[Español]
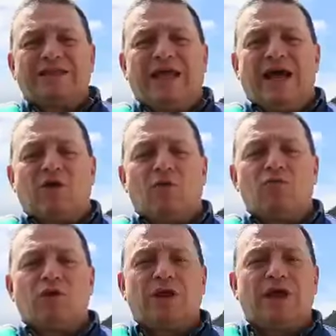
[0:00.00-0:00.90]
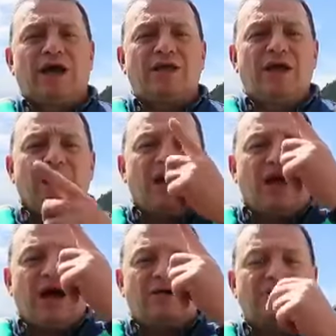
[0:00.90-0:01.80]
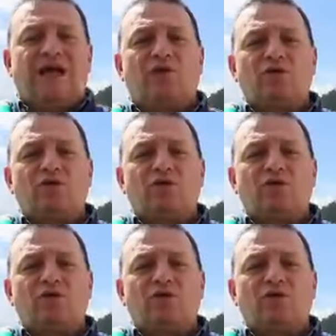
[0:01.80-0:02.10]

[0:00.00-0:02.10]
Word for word: de la comunidad hacia la